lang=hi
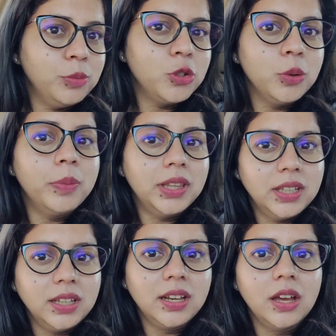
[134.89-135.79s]
में जो
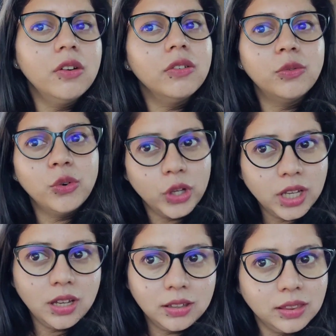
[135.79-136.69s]
मंदिर है वो ही
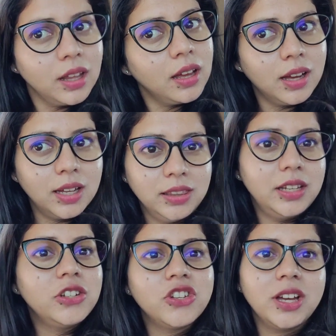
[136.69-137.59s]
इतना
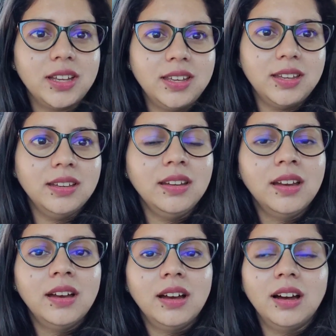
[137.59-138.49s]
अंदर जाके
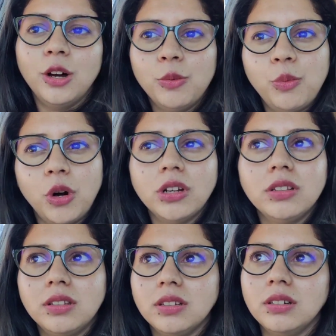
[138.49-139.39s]
है
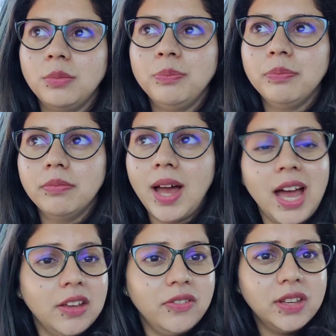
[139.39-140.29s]
बहुत
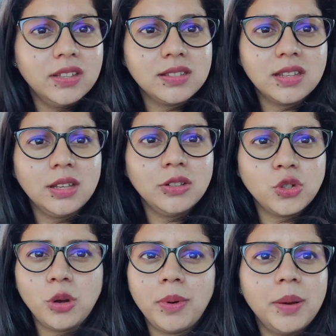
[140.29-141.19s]
हाईवे से
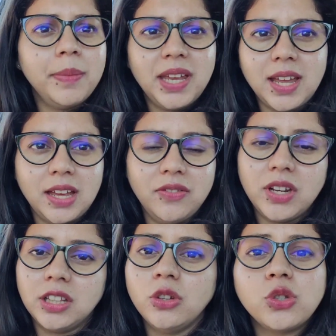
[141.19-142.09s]
जो हमारा मेन हाईवे
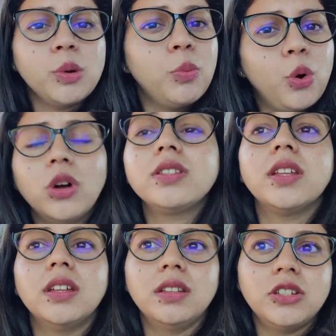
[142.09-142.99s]
रहता है उससे बहुत
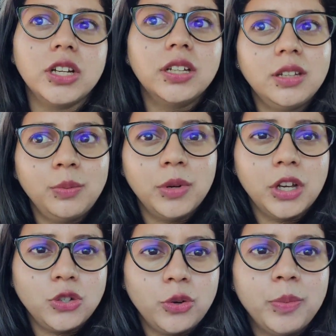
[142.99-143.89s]
ज़्यादा अंदर जाके
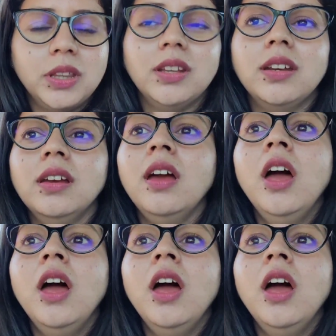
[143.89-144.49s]
त्र्यंबकेश्वर मंदिर है